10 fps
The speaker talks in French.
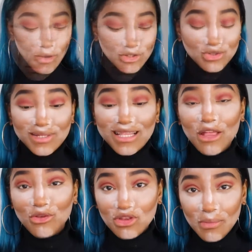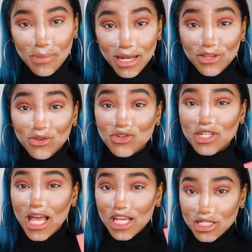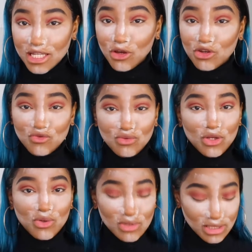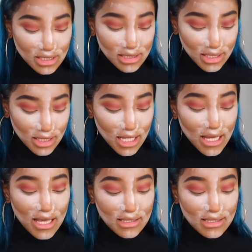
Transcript: Ensuite, la deuxième palette que j'ai achetée, que je voulais trop tester,